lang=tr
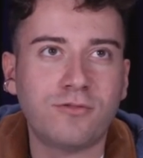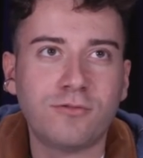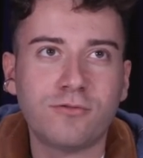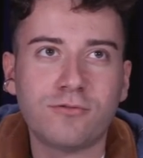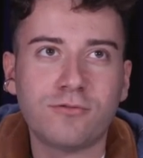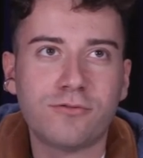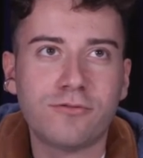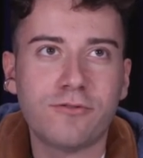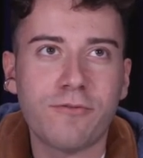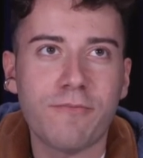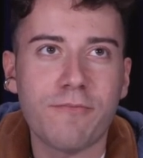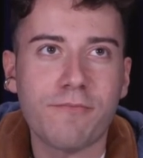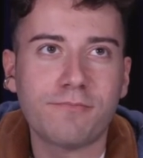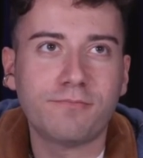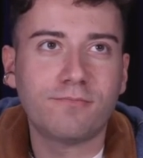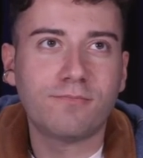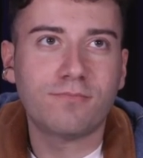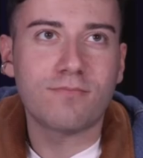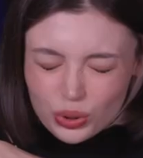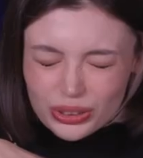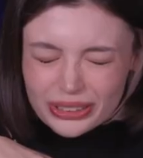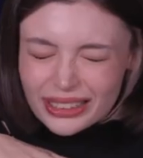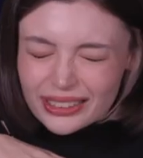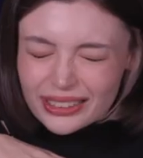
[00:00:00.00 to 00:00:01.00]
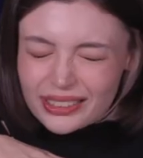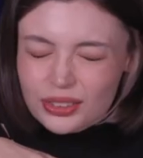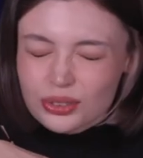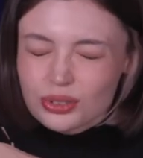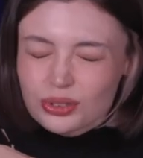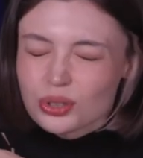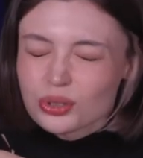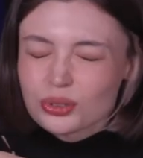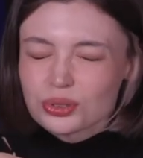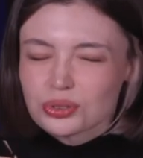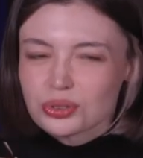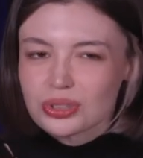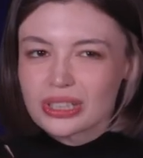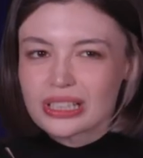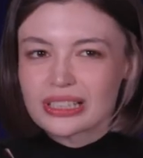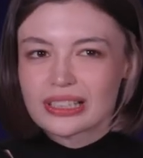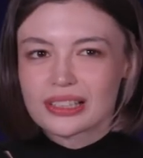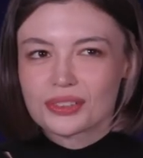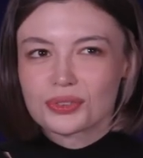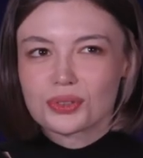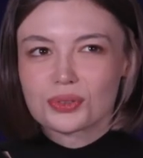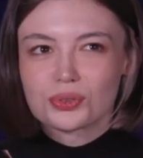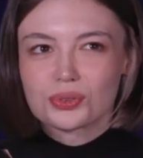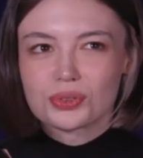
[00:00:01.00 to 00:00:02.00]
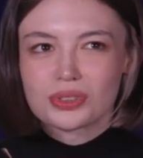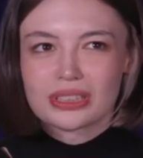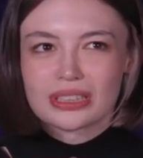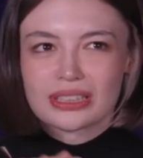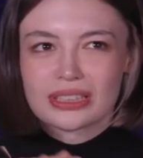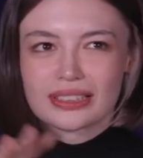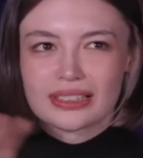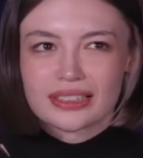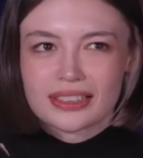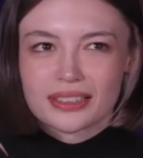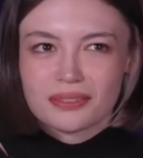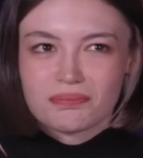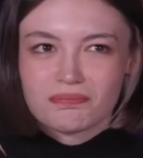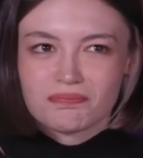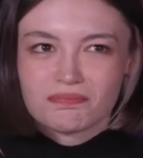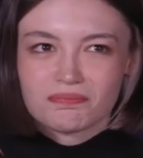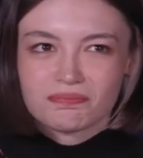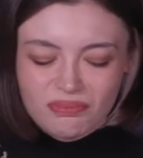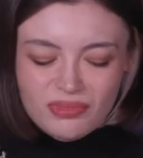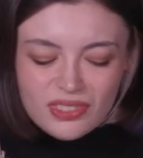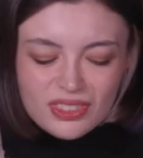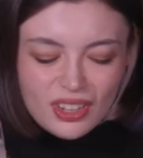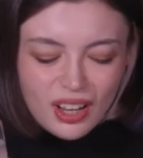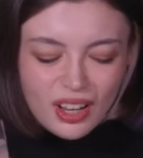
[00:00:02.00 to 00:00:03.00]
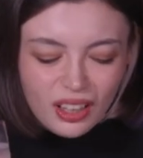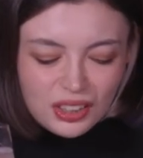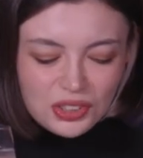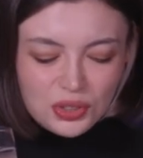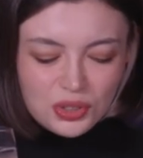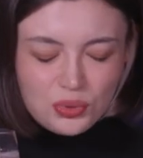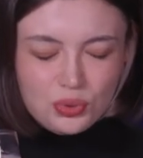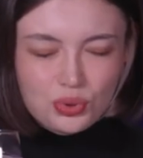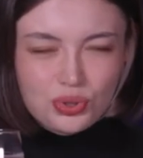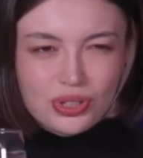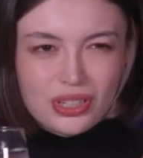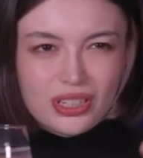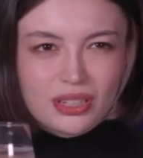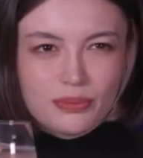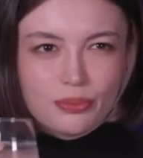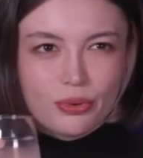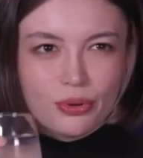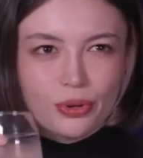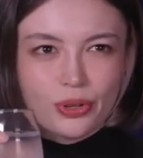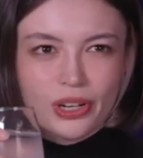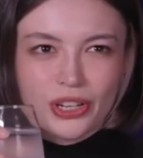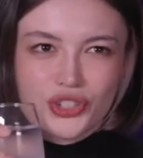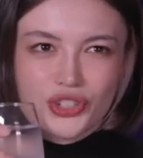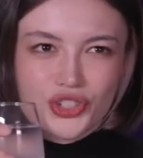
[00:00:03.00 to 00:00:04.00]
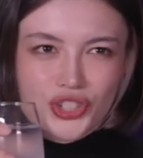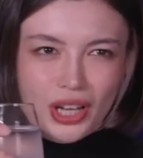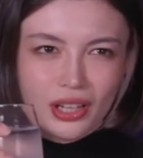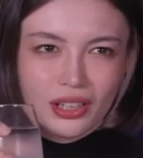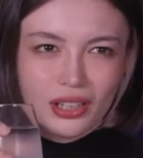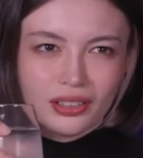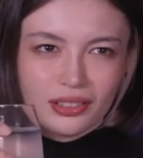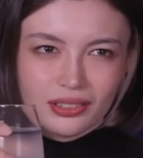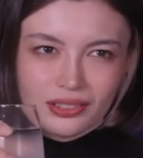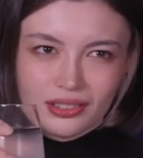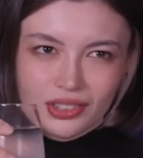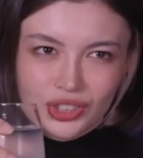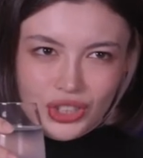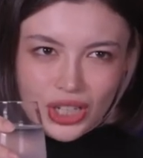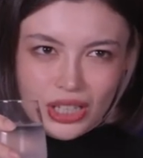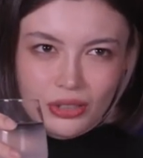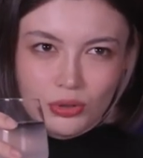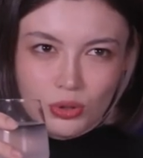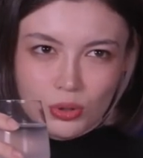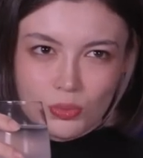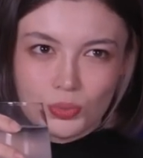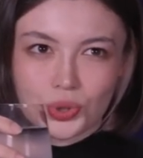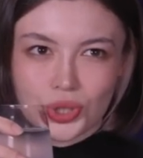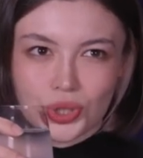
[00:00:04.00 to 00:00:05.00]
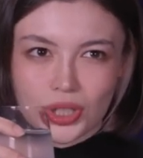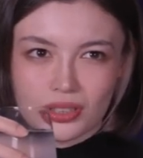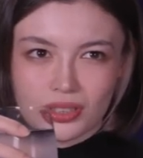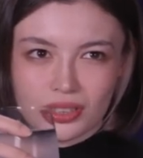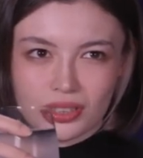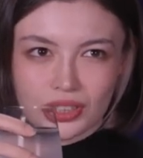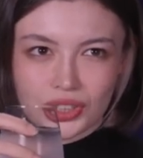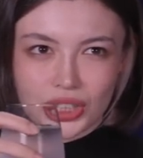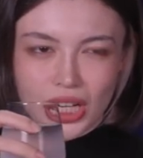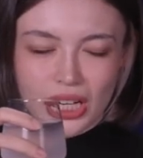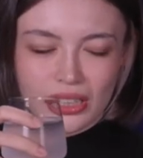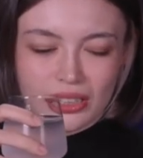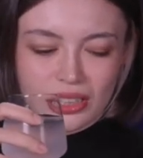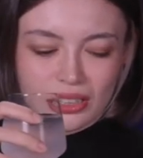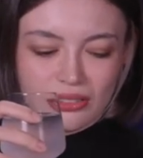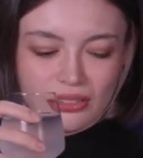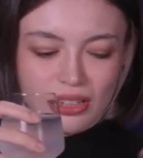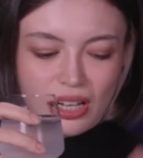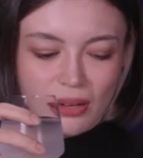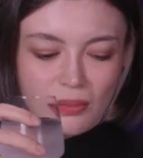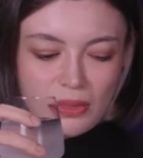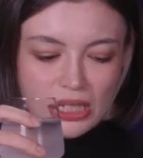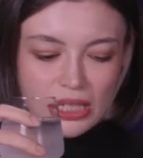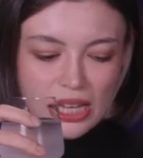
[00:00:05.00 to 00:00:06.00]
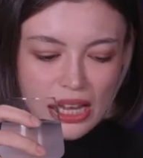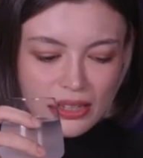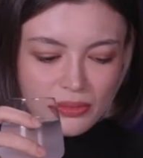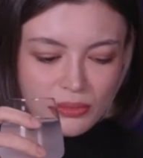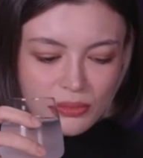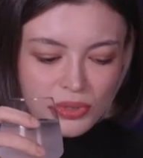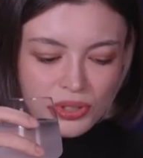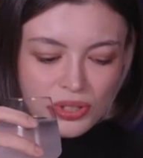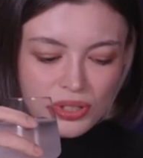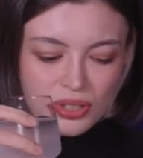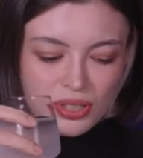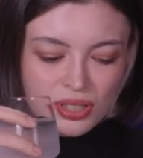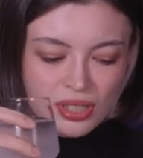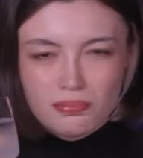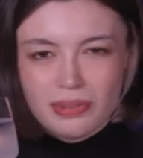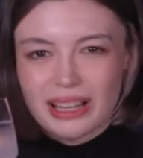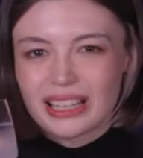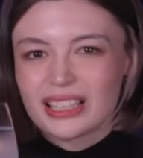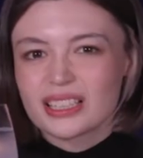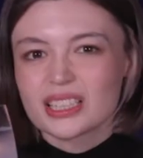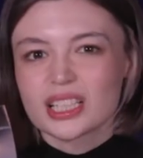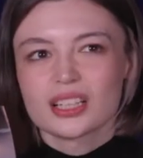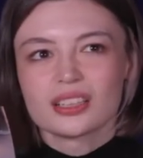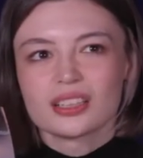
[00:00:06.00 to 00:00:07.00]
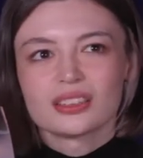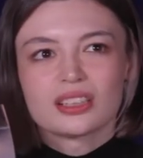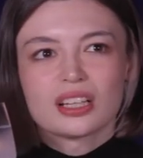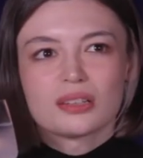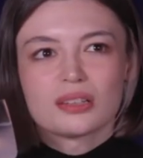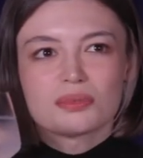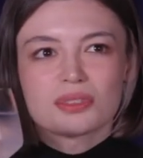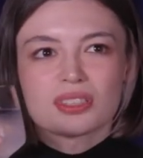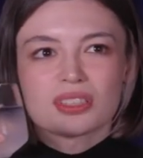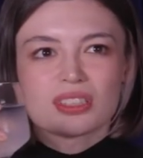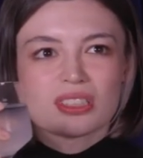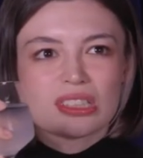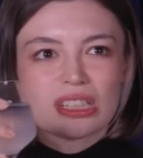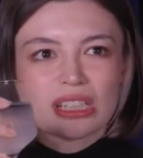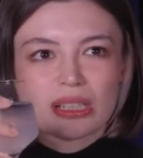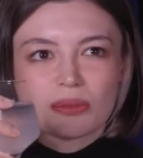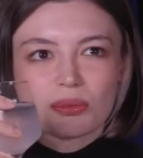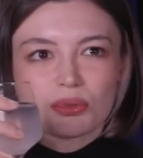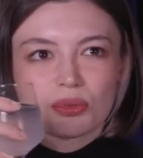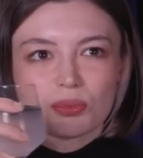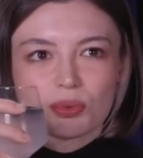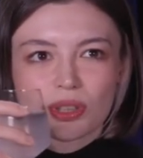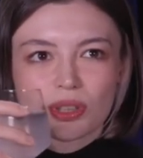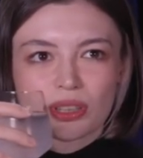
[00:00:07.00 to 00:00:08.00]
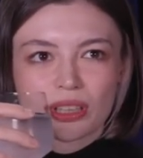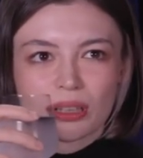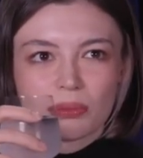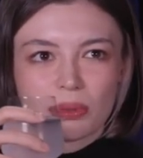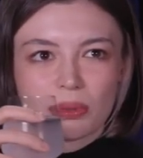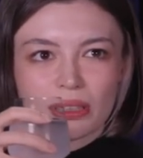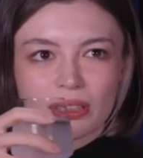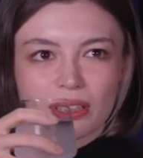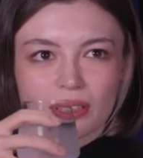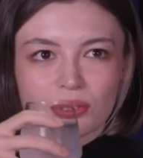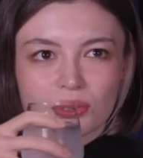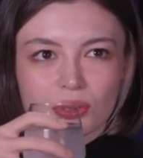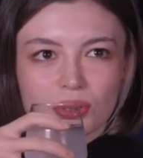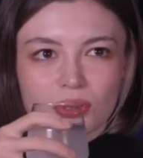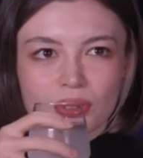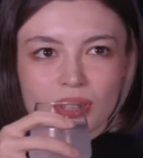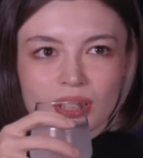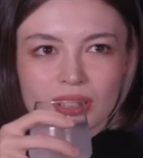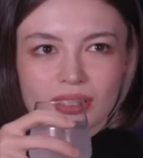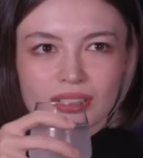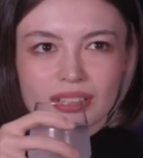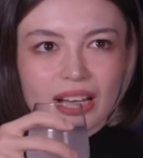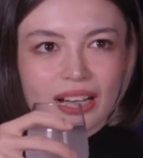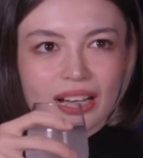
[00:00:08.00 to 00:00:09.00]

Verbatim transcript: Bir şey yok oğlum. Tadı kokusu kadar kötü değildi. Sadece üzeri böyle jel, jel olmuş artık. Jel kıvama gelmiş. Bence anlamsız. Niye bunu bu kadar bekletiyorlar?